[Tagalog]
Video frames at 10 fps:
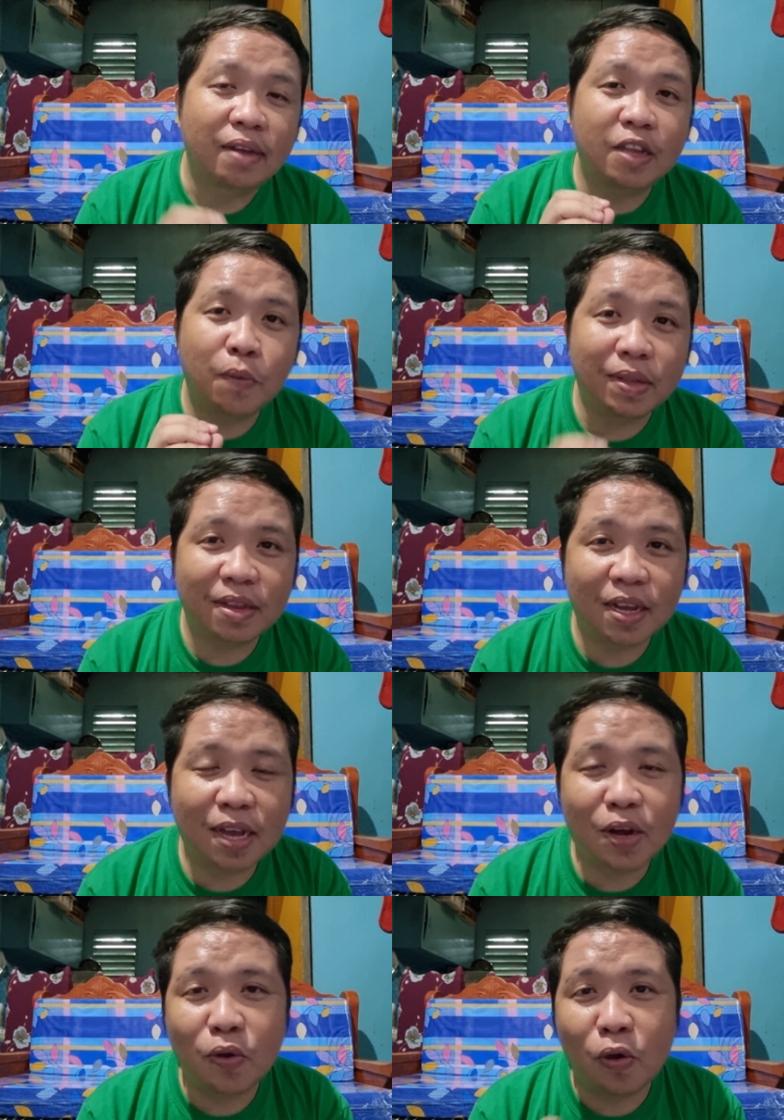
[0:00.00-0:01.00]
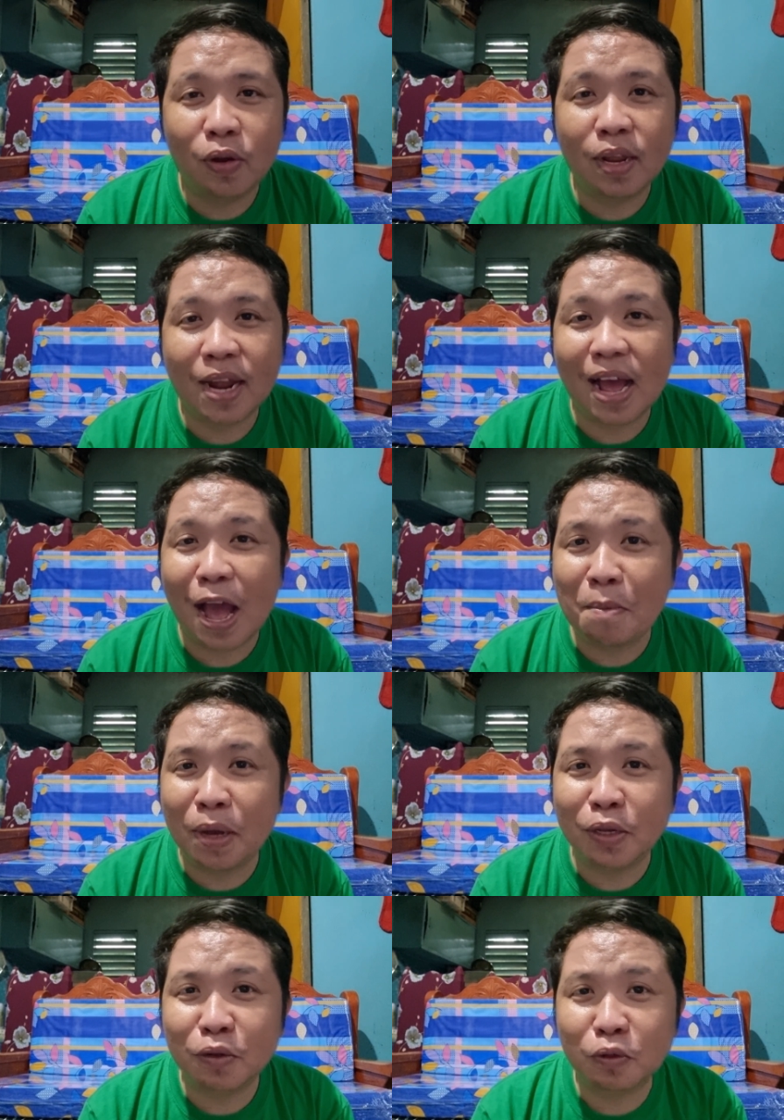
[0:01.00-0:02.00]
Kasi once na nagkaroon na ng
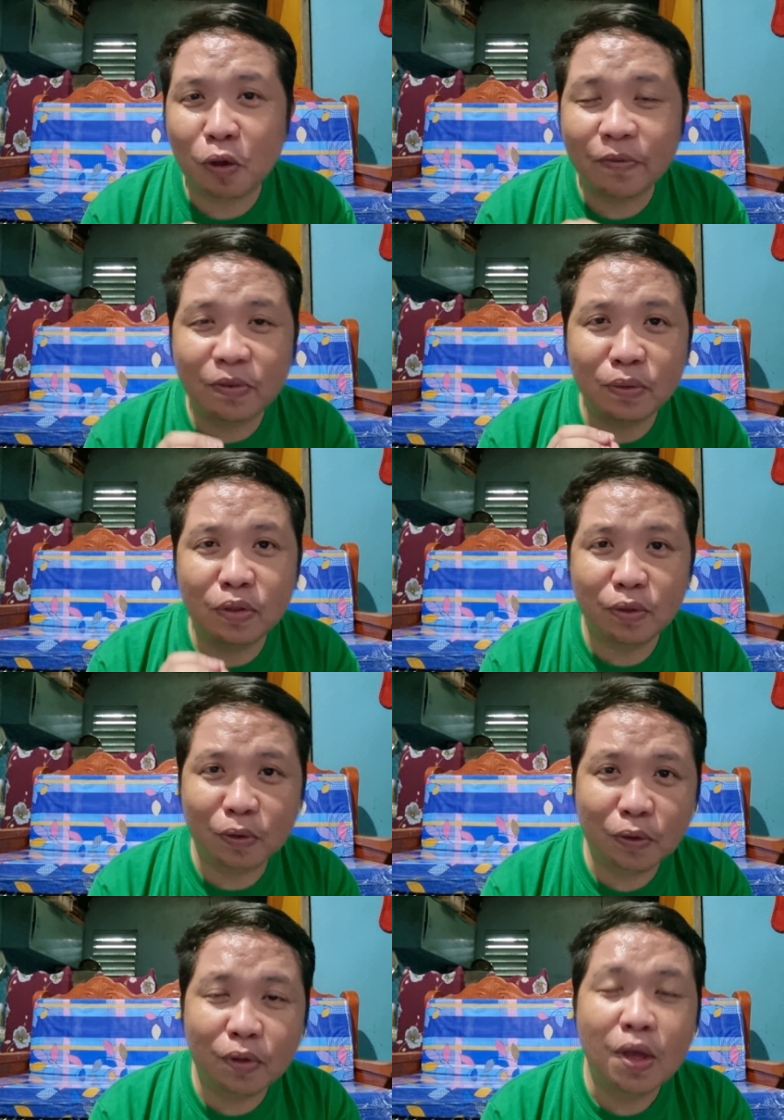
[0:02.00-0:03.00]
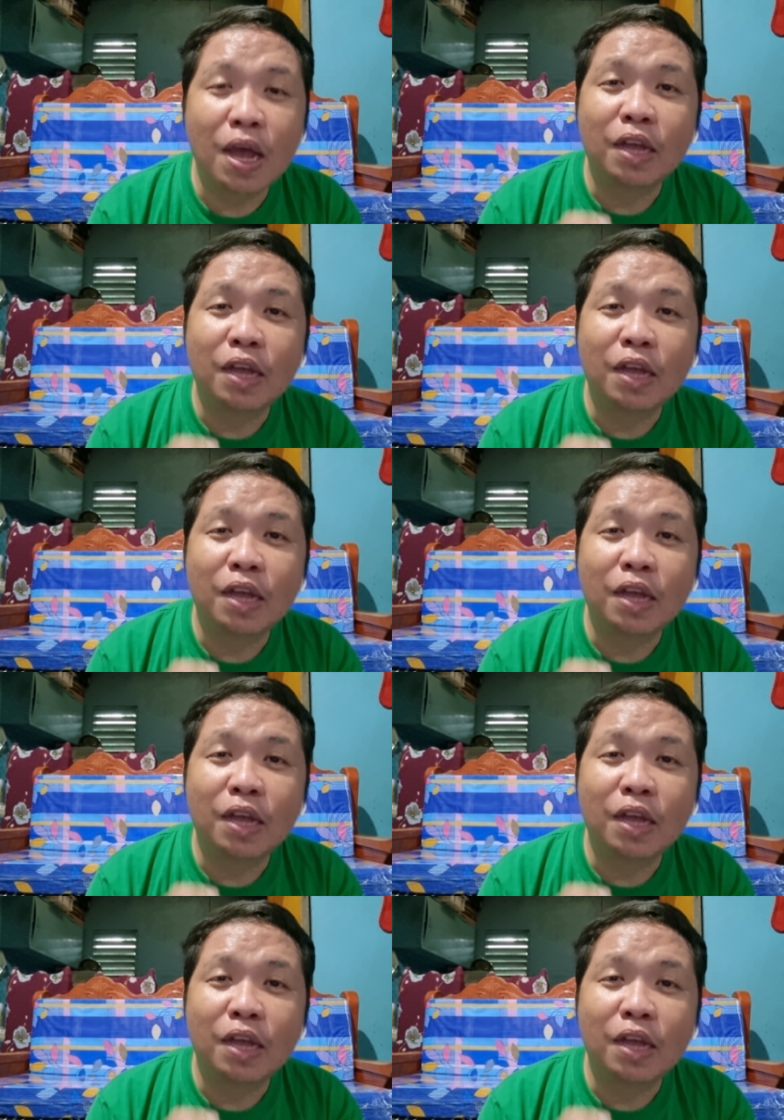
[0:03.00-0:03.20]
amag yung dog foods nyo,